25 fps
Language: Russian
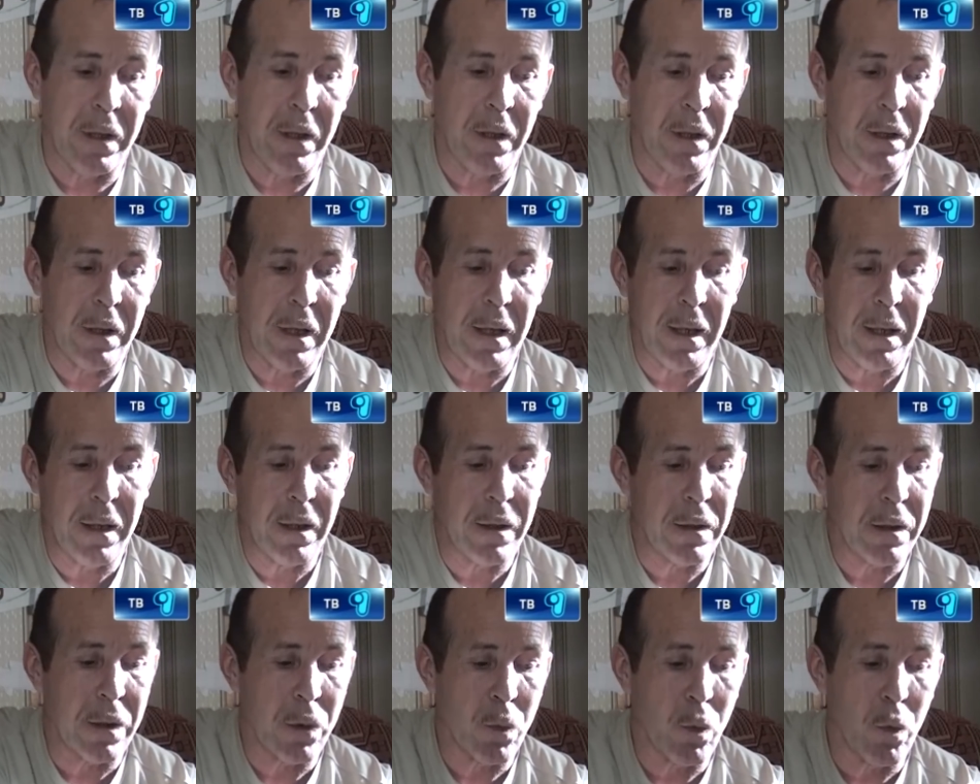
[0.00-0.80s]
И
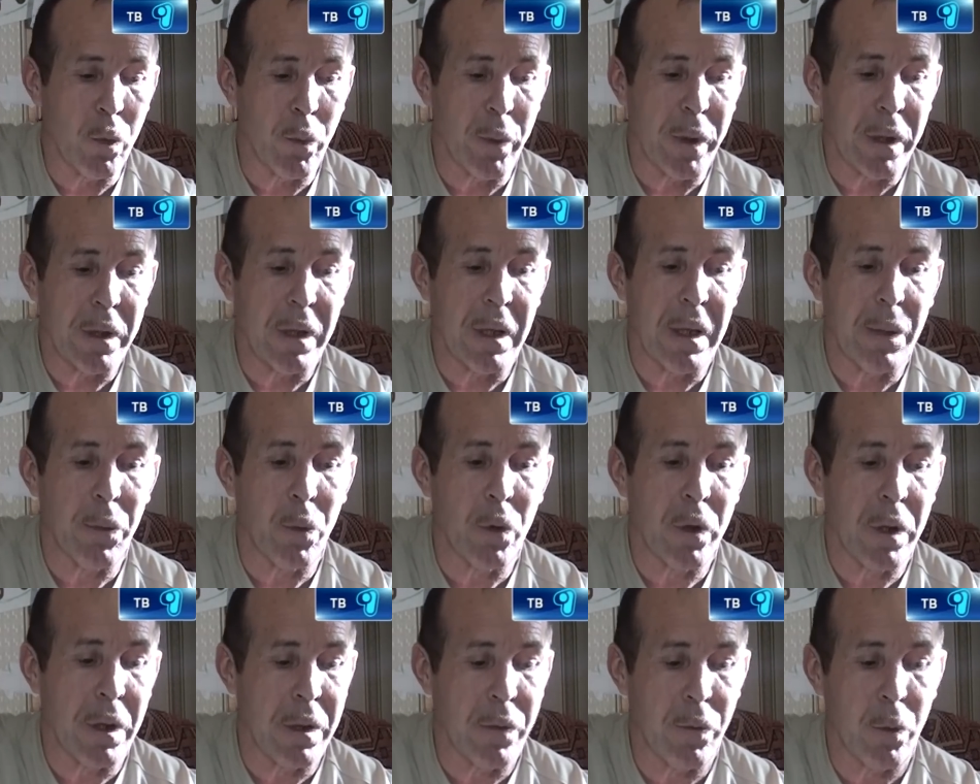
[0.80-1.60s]
я такую
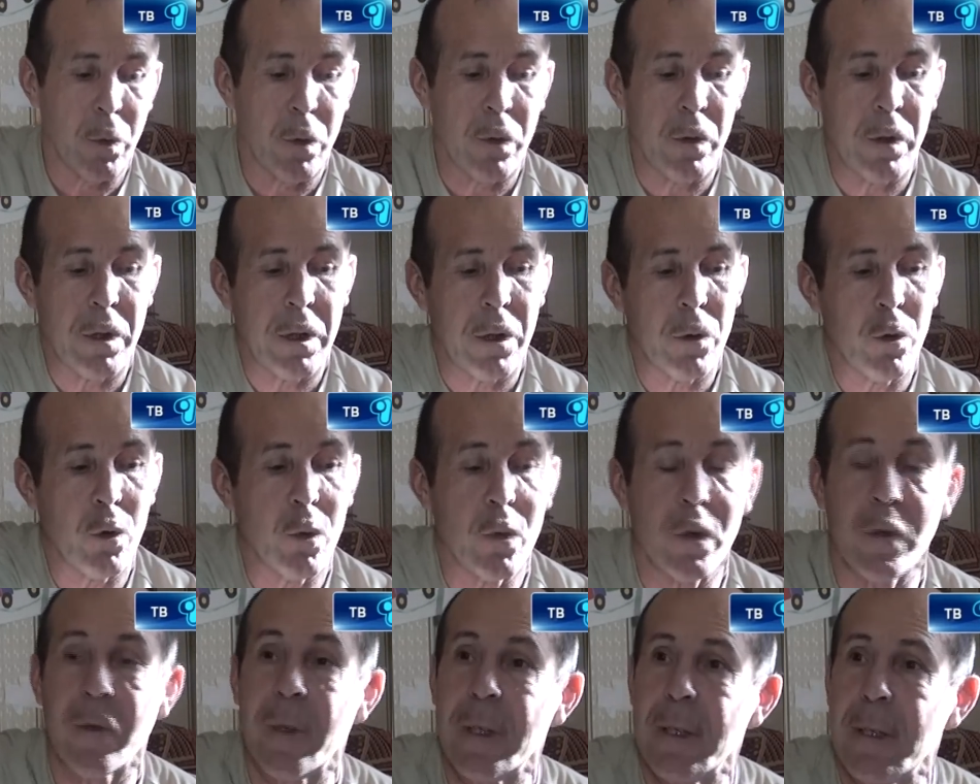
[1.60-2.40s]
программу, я вот не
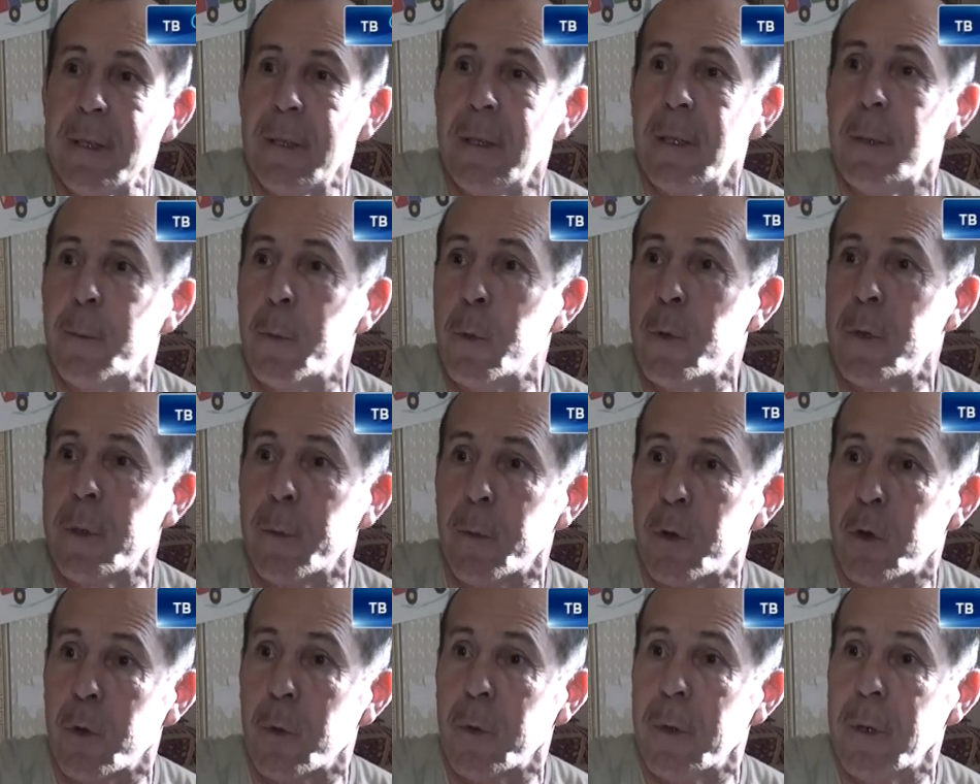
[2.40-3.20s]
хочу хвалить,
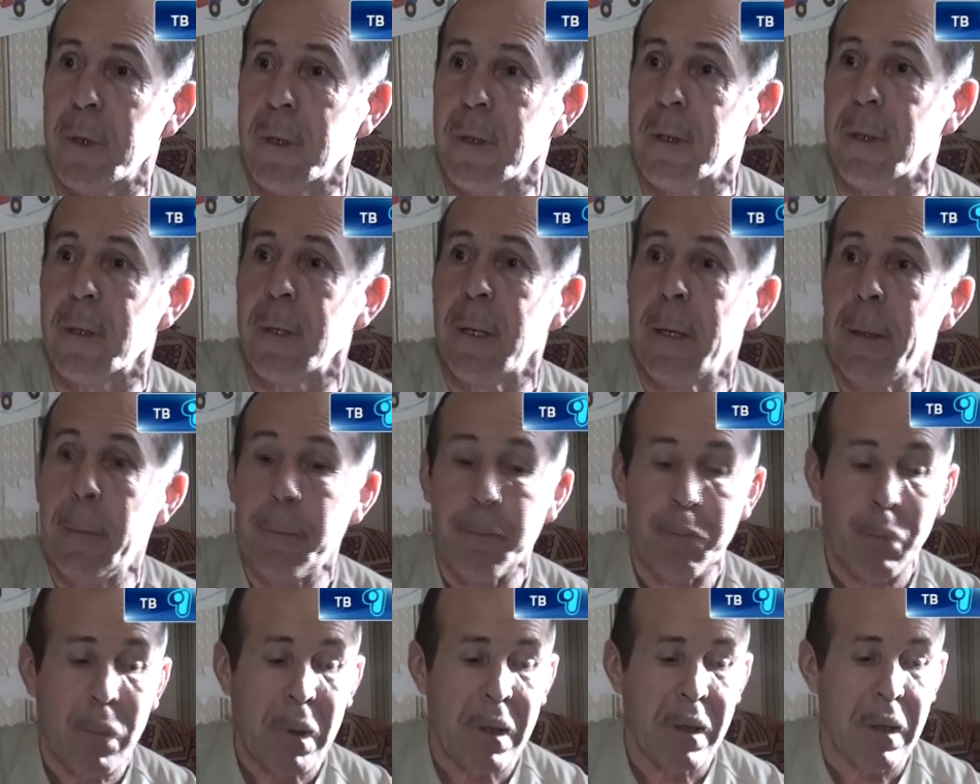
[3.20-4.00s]
допустим, что это,
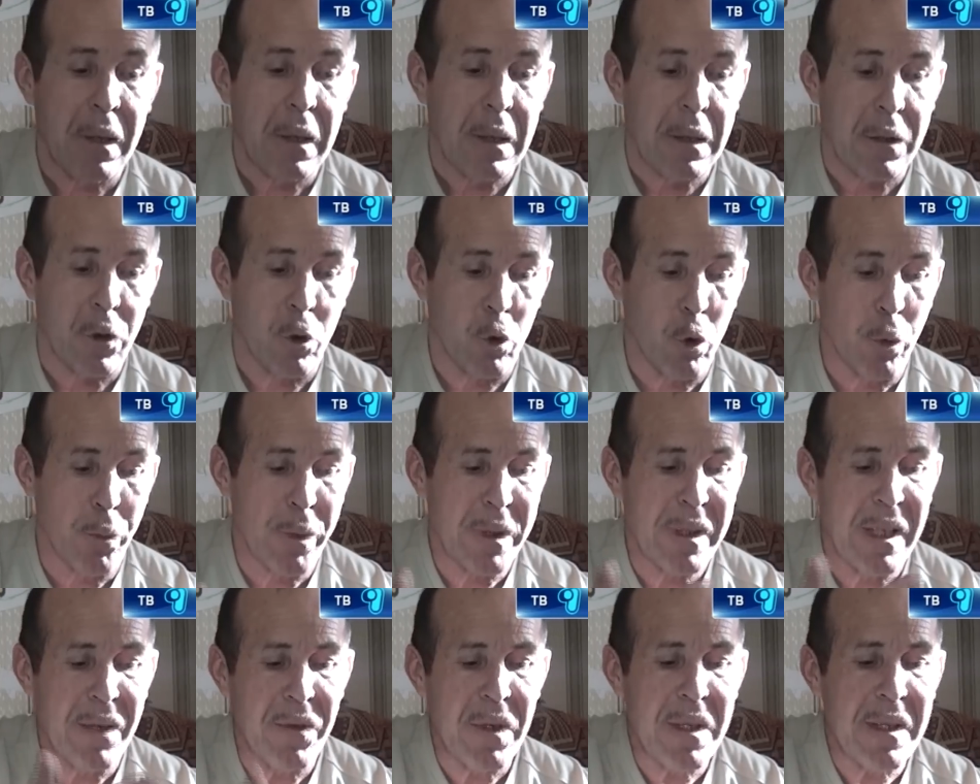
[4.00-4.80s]

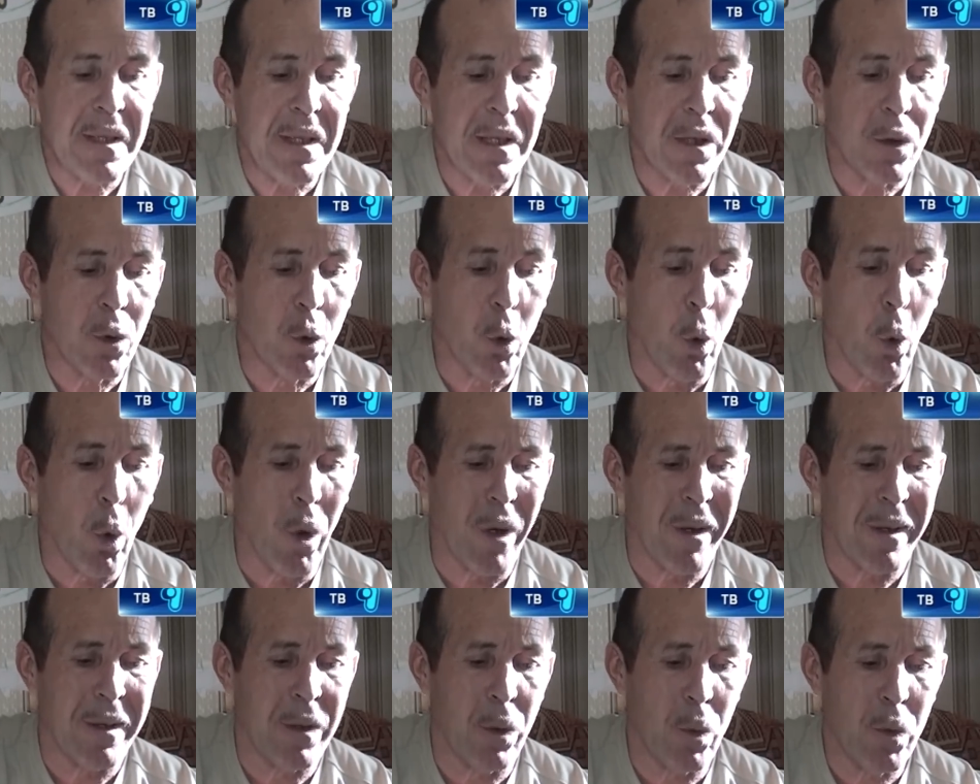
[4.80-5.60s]
чтобы довести
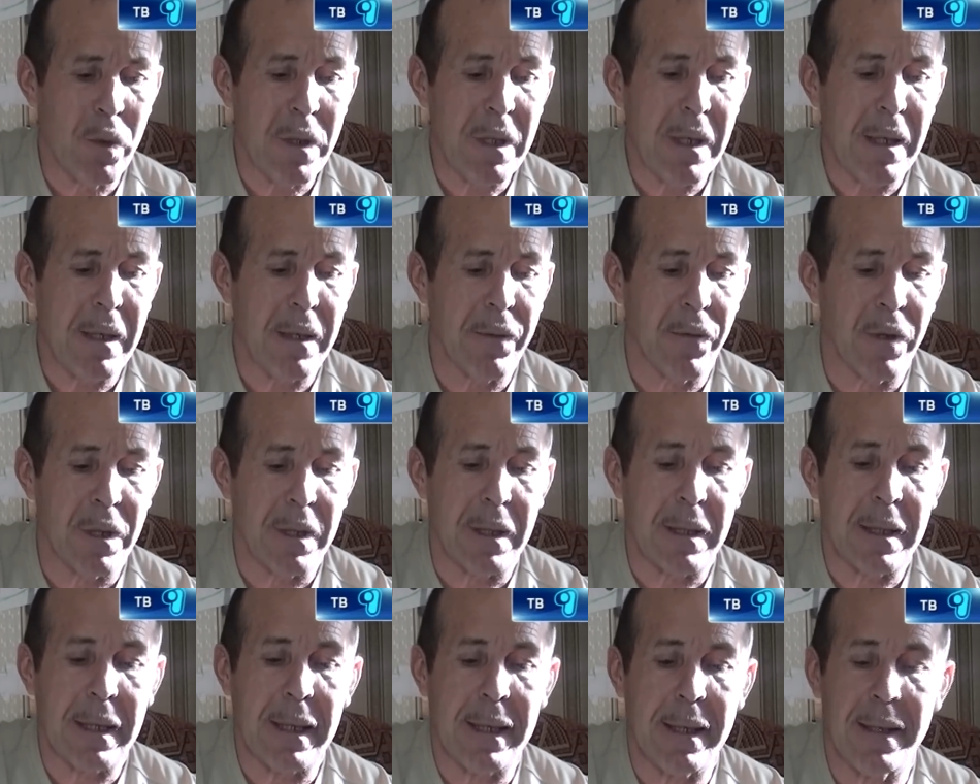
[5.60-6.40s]
до людей,
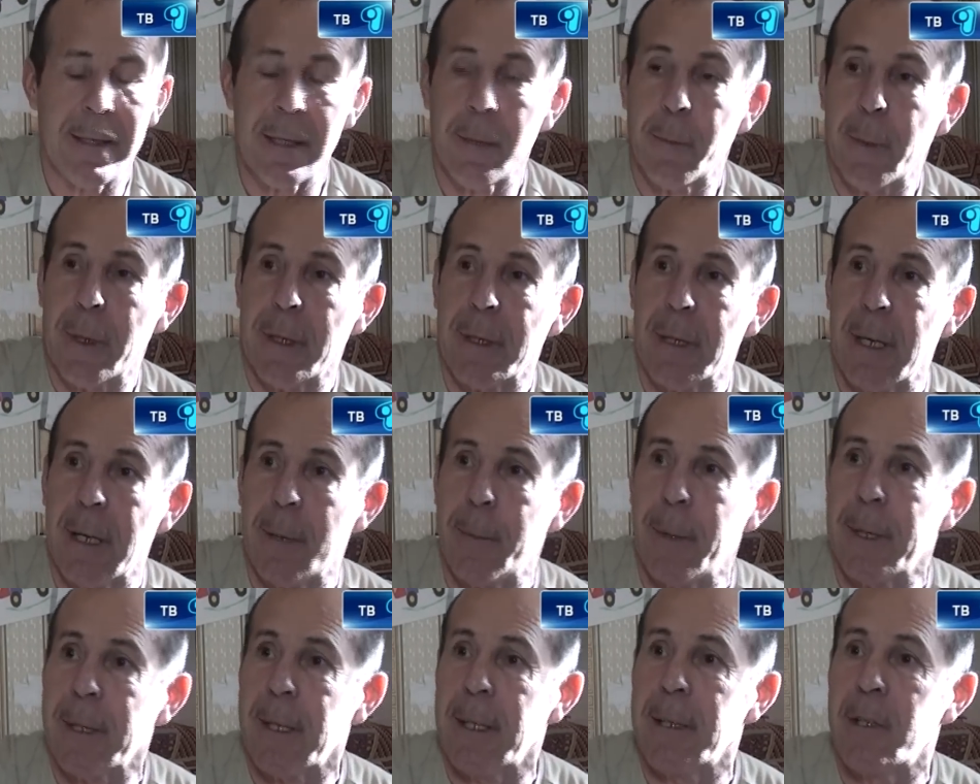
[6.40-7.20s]
вот такая если
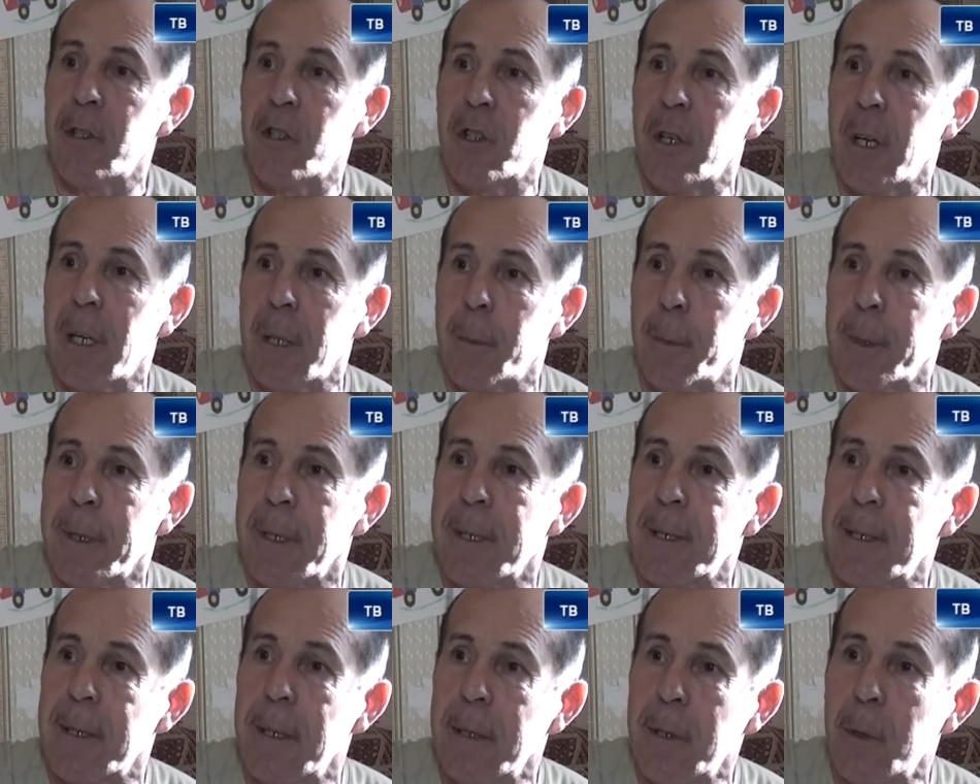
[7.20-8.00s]
программа, она лежала бы
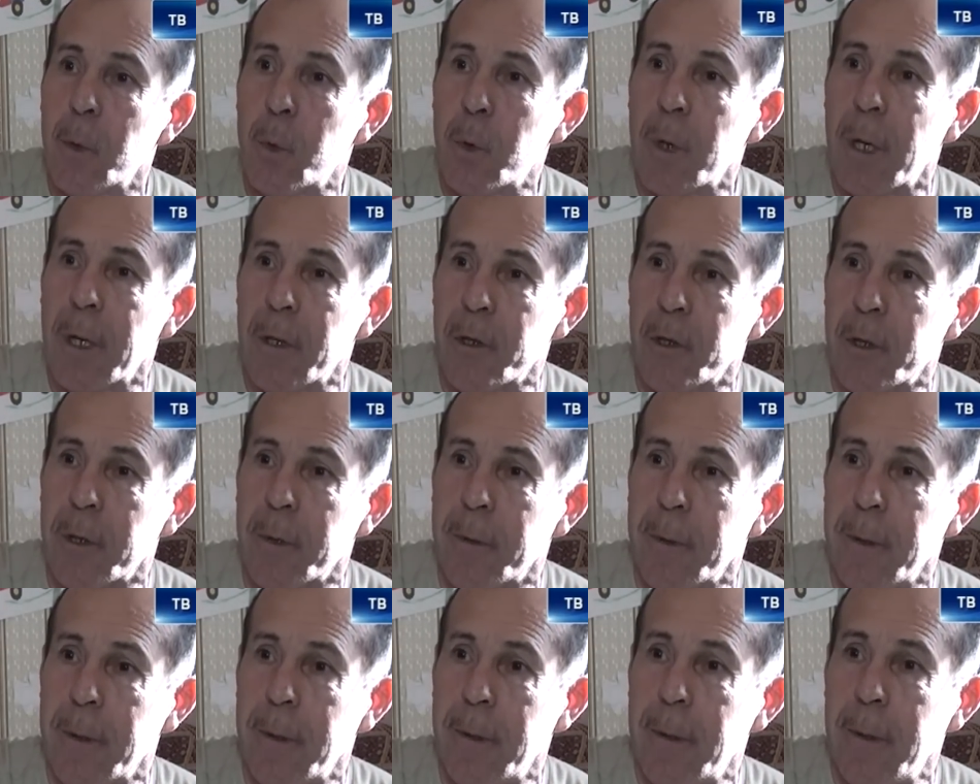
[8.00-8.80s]
на столе здоровья у каждого.